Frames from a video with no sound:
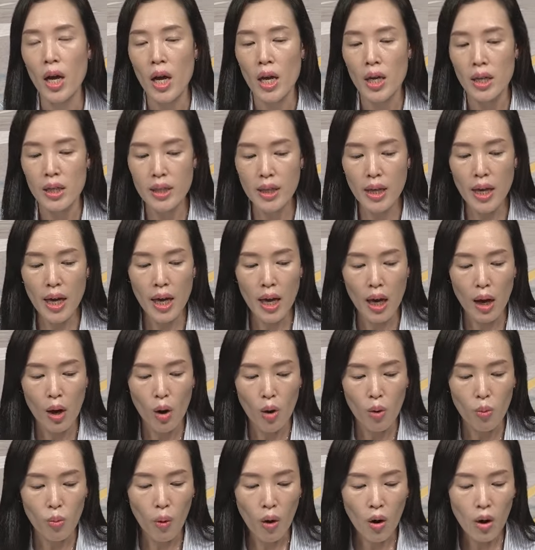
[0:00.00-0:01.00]
이게
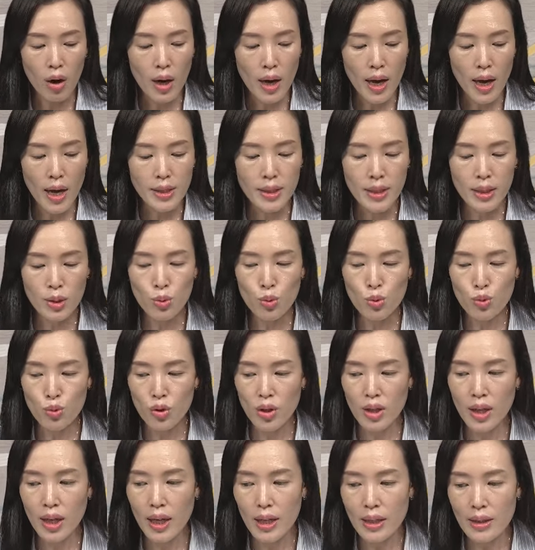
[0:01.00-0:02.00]
원래
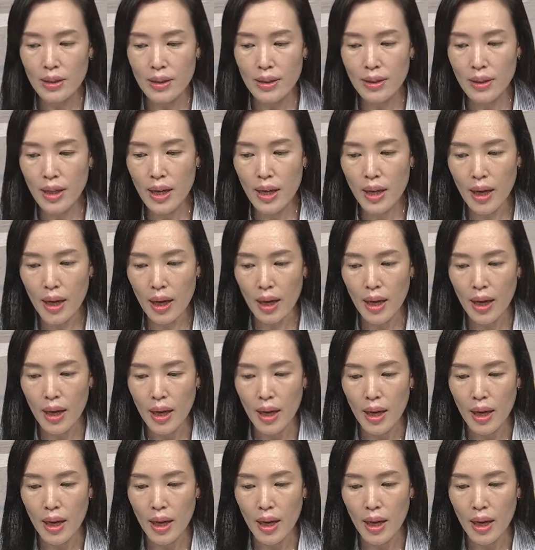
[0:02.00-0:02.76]
신호주기가 있는데,